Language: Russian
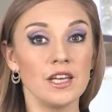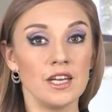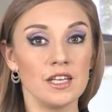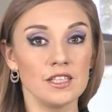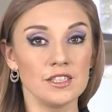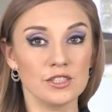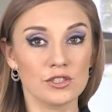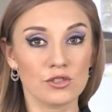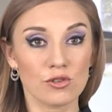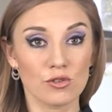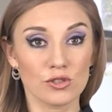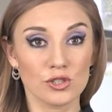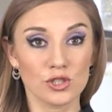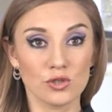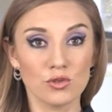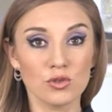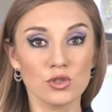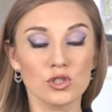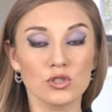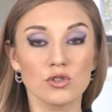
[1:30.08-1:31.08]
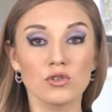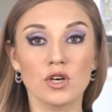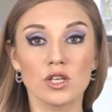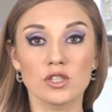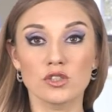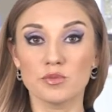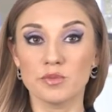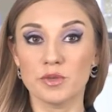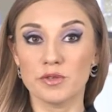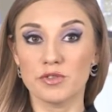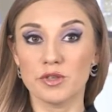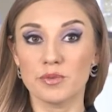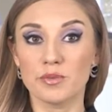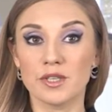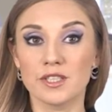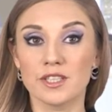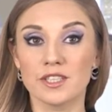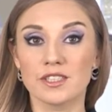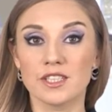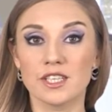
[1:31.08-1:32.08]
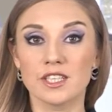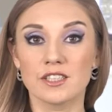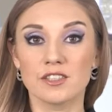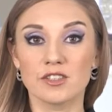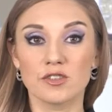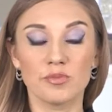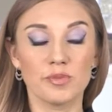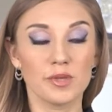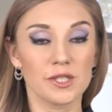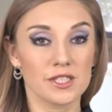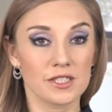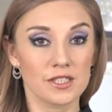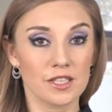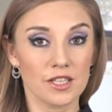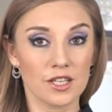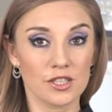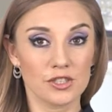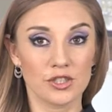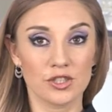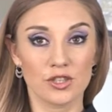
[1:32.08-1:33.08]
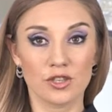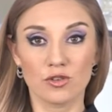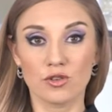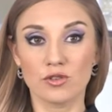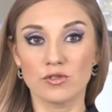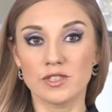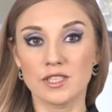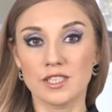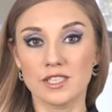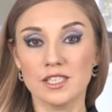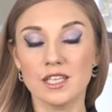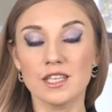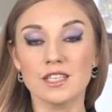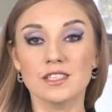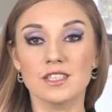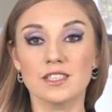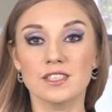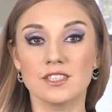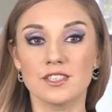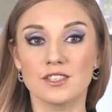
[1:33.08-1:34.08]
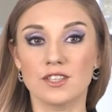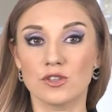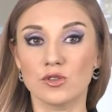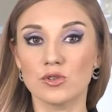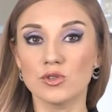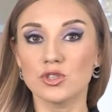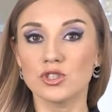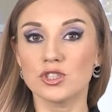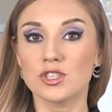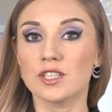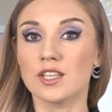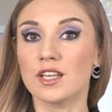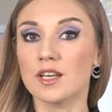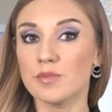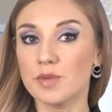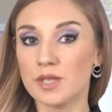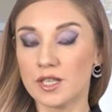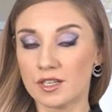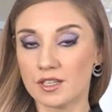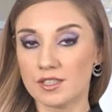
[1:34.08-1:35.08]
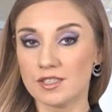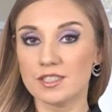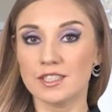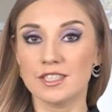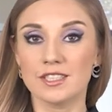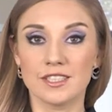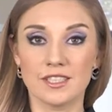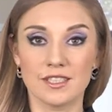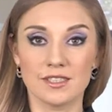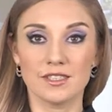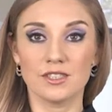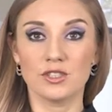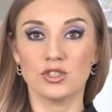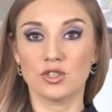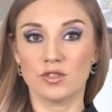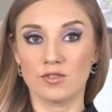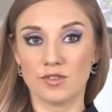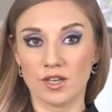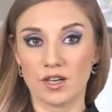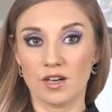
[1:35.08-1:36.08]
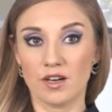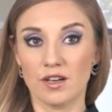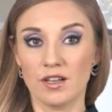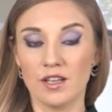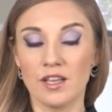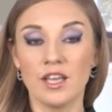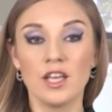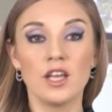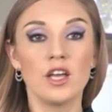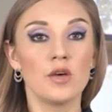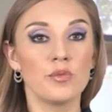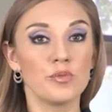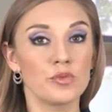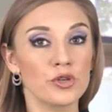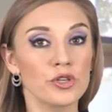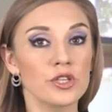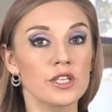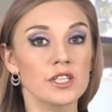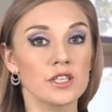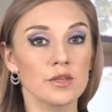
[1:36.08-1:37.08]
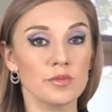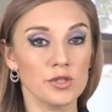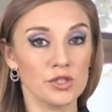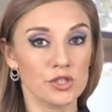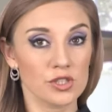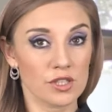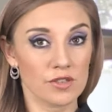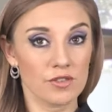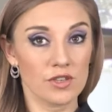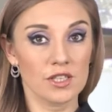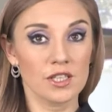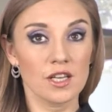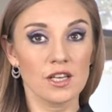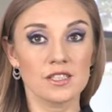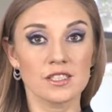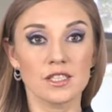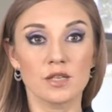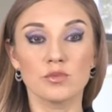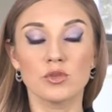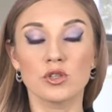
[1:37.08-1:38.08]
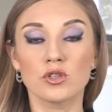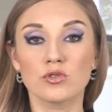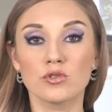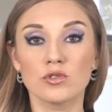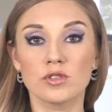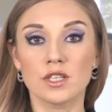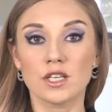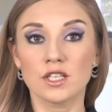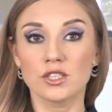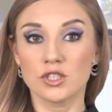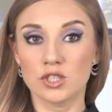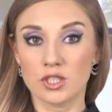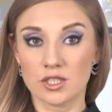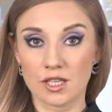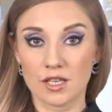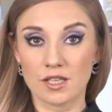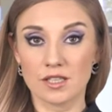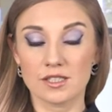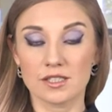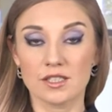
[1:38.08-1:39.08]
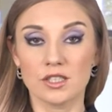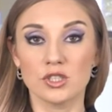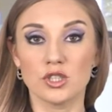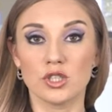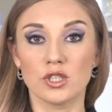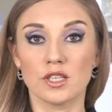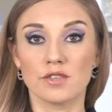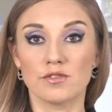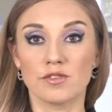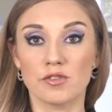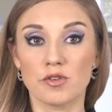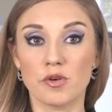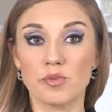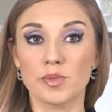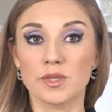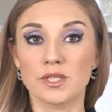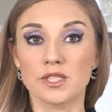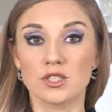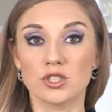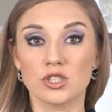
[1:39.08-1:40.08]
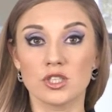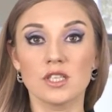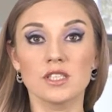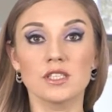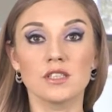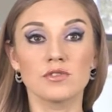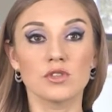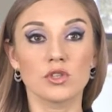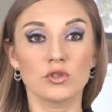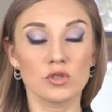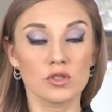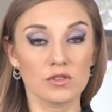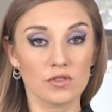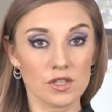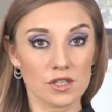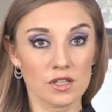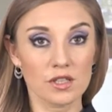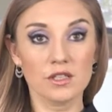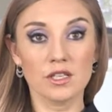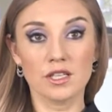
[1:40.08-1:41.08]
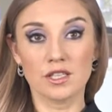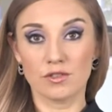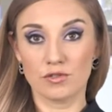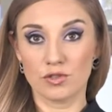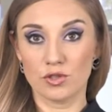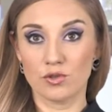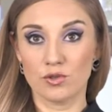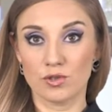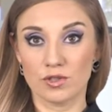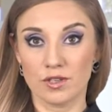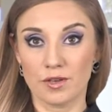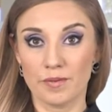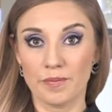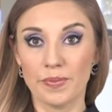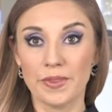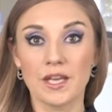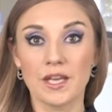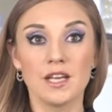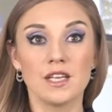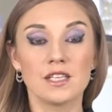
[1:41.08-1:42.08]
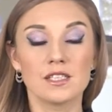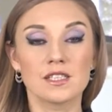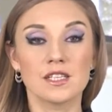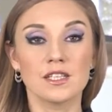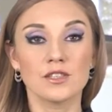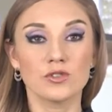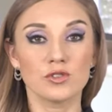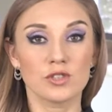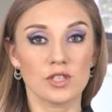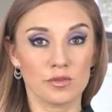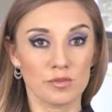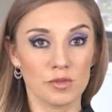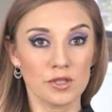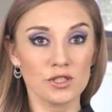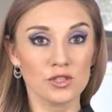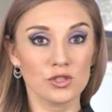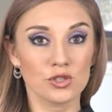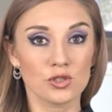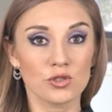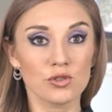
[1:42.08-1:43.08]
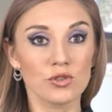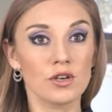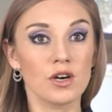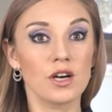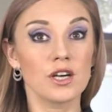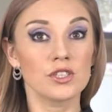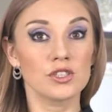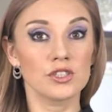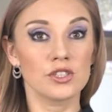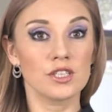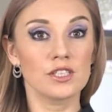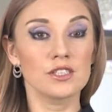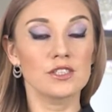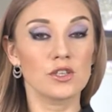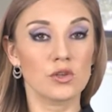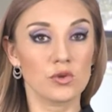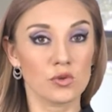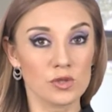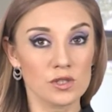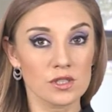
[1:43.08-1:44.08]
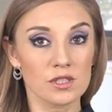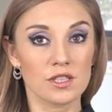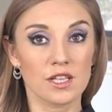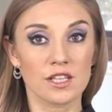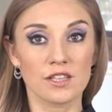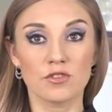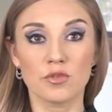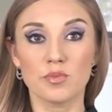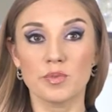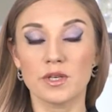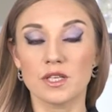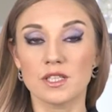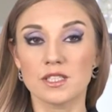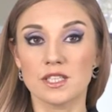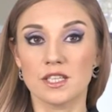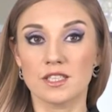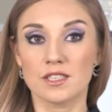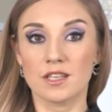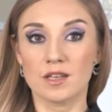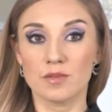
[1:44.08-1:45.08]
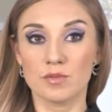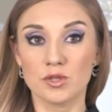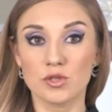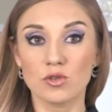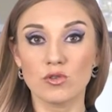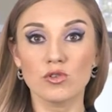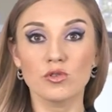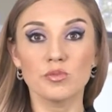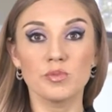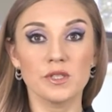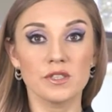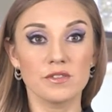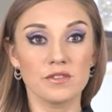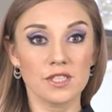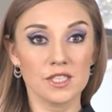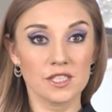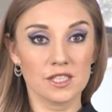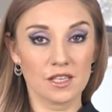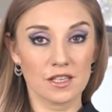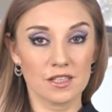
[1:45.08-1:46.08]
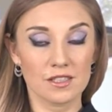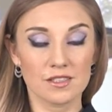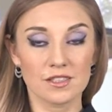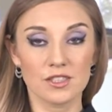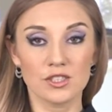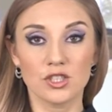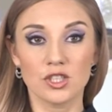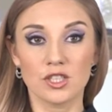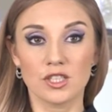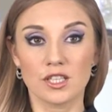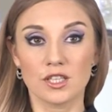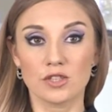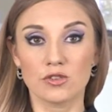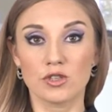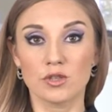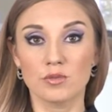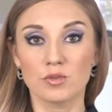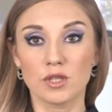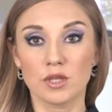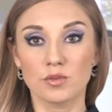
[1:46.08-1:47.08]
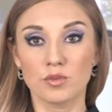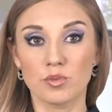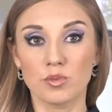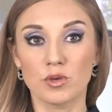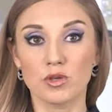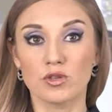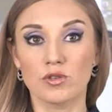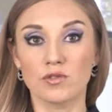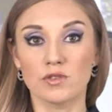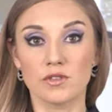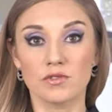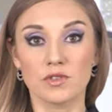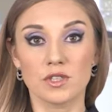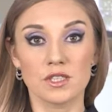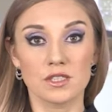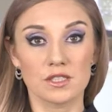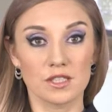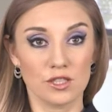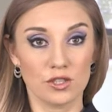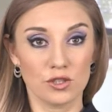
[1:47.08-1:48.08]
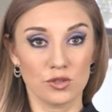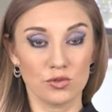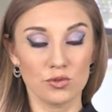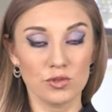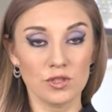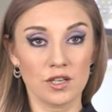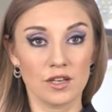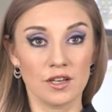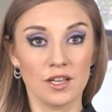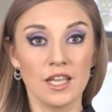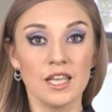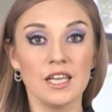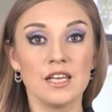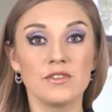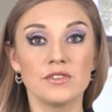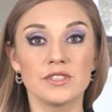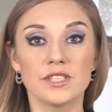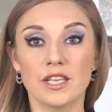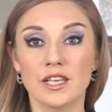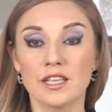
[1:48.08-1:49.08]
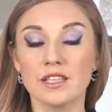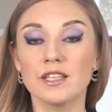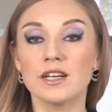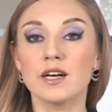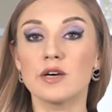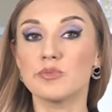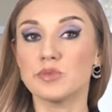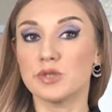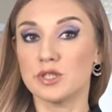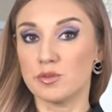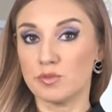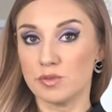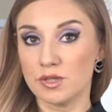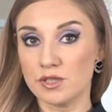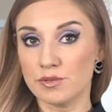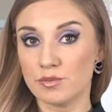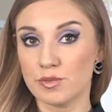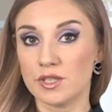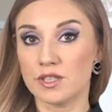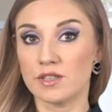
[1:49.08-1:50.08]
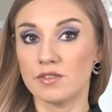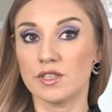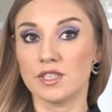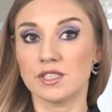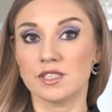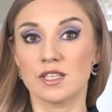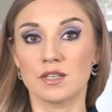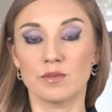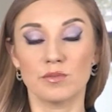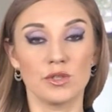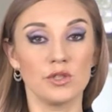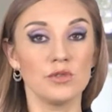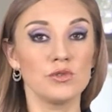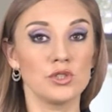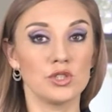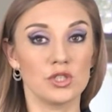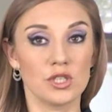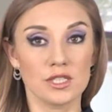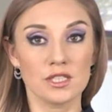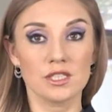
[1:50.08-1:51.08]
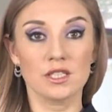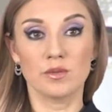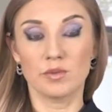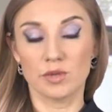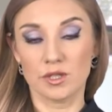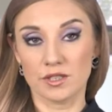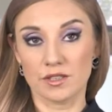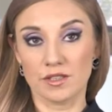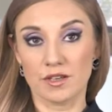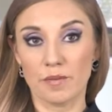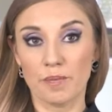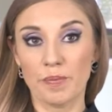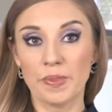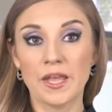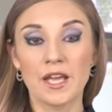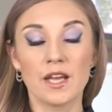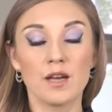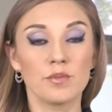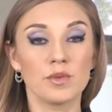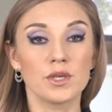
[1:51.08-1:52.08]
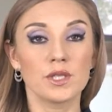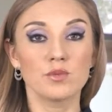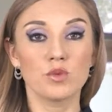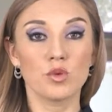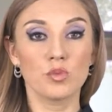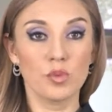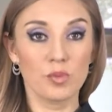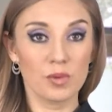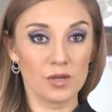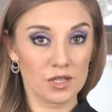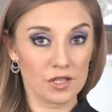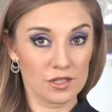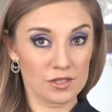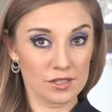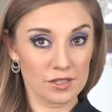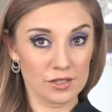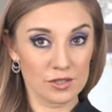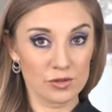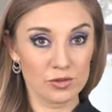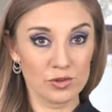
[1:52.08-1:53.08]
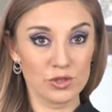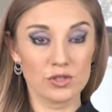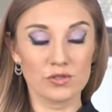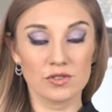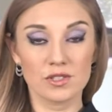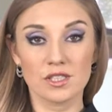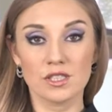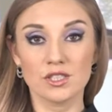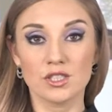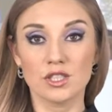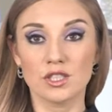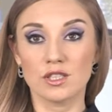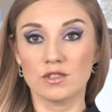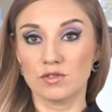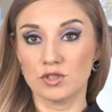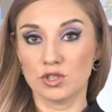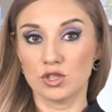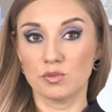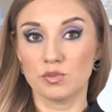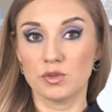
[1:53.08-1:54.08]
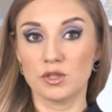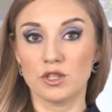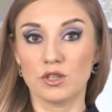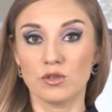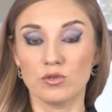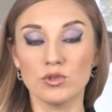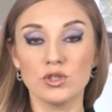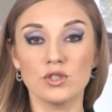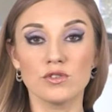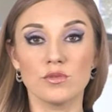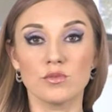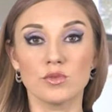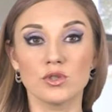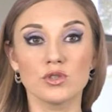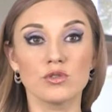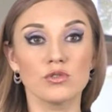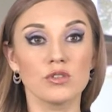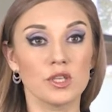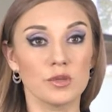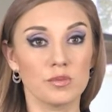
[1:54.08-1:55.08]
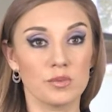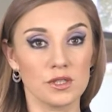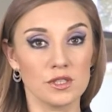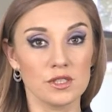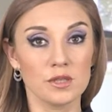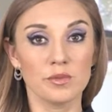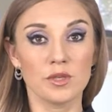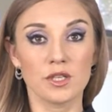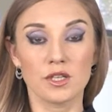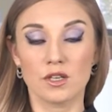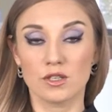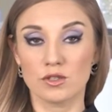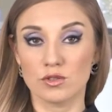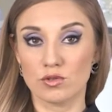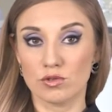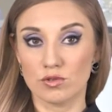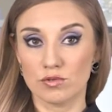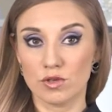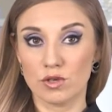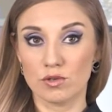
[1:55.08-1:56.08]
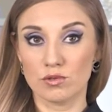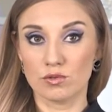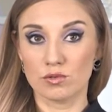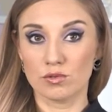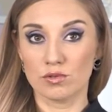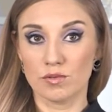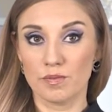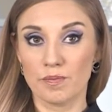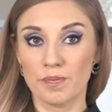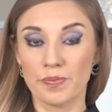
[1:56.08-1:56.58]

Не исключено, что особое внимание трейдеров предстоящей торговой недели сосредоточится на американской сессии четверга. Бюро экономического анализа обнародует окончательное значение ВВП США за второй квартал этого года. Следует отметить, что ожидается рост данного показателя, поскольку предварительное значение, которое было опубликовано в конце июня, вселило оптимизм инвесторам и участникам рынка. Поэтому публикация текущего значения выше предыдущего может укрепить американскую валюту.